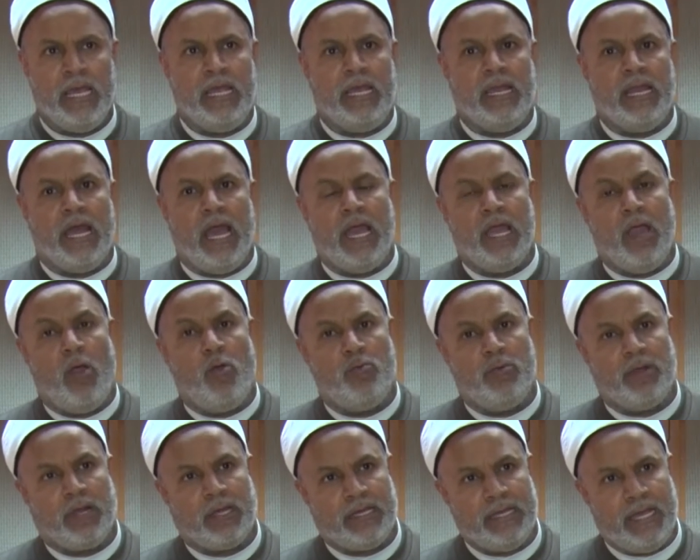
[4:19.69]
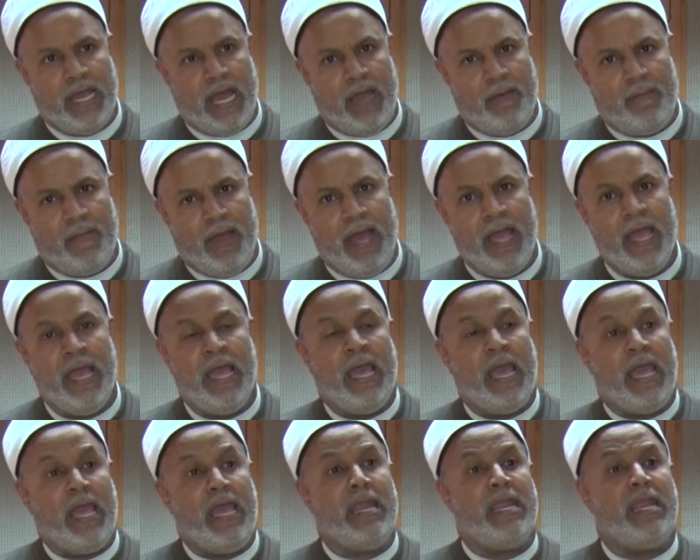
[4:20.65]
إلى يوم القيامة
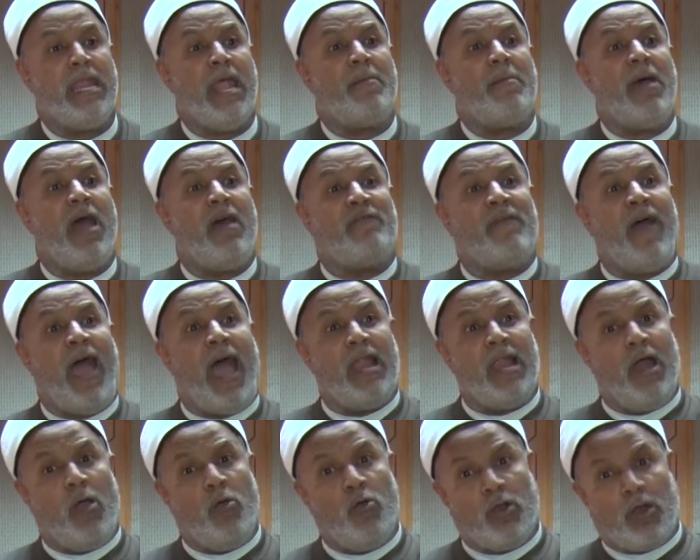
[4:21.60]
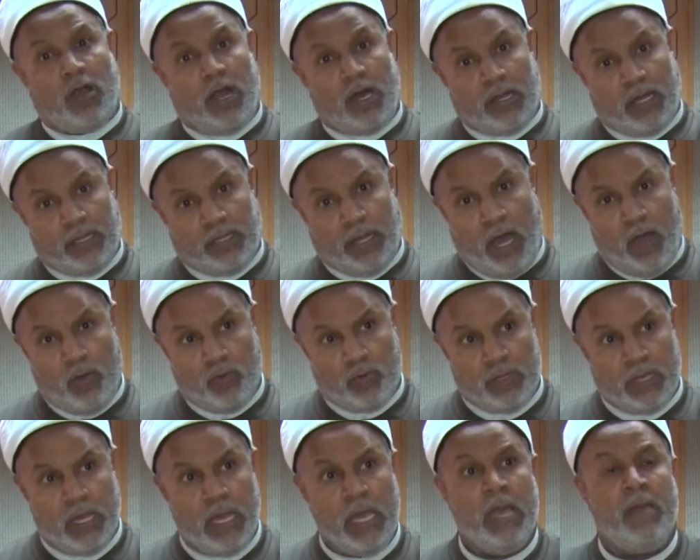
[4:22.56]
إنما فعله
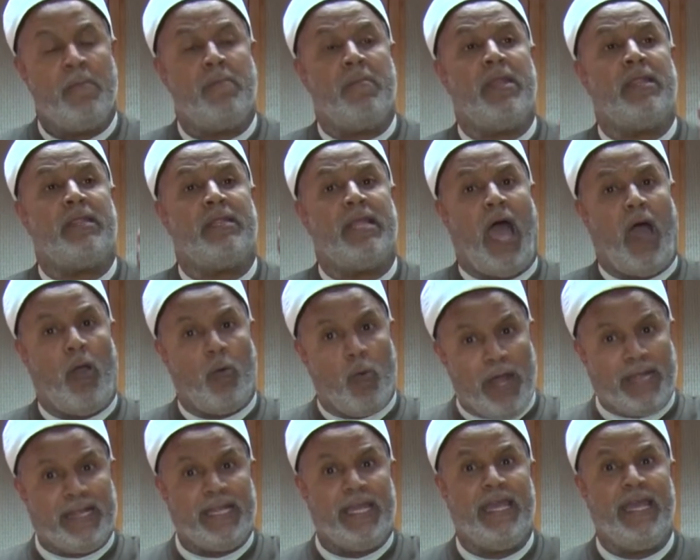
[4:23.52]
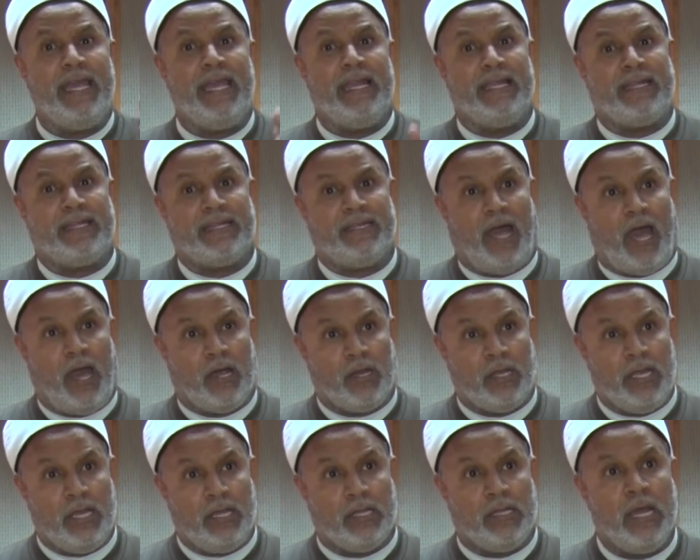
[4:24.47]
القرضاوي من دعوته للتقوى
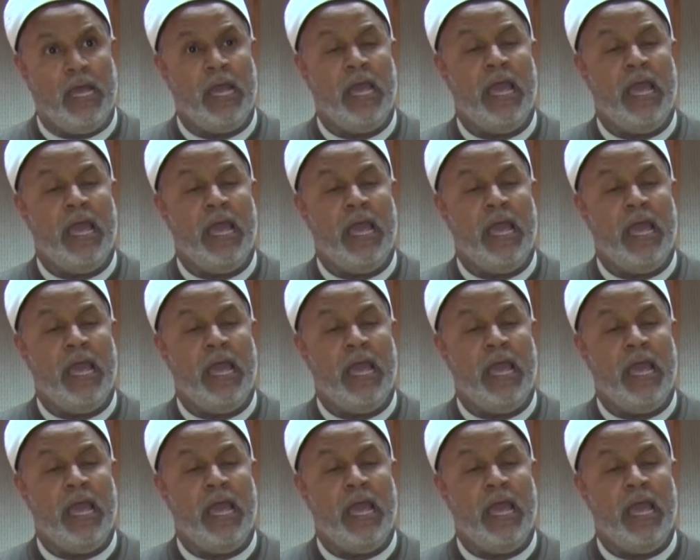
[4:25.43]
التحرير